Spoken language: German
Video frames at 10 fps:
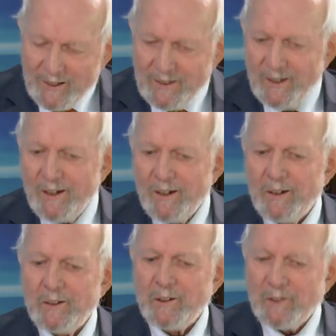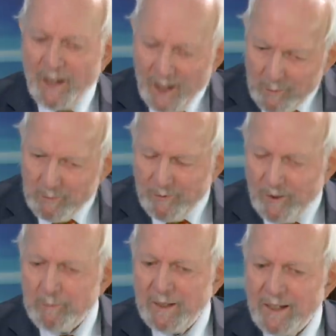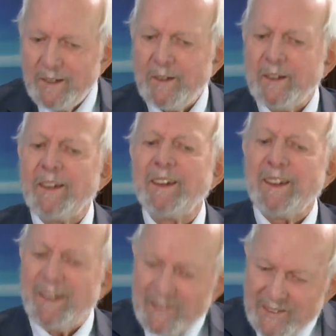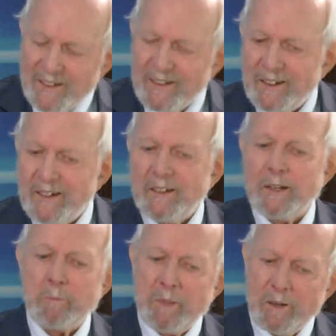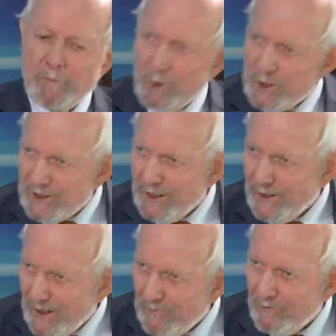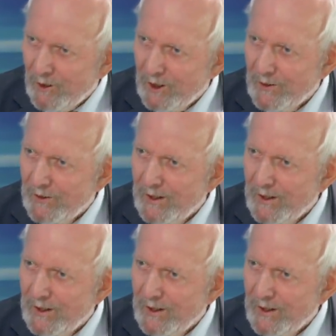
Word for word: klar, dass arme Familien in erster Linie mehr Wohlstand haben wollen.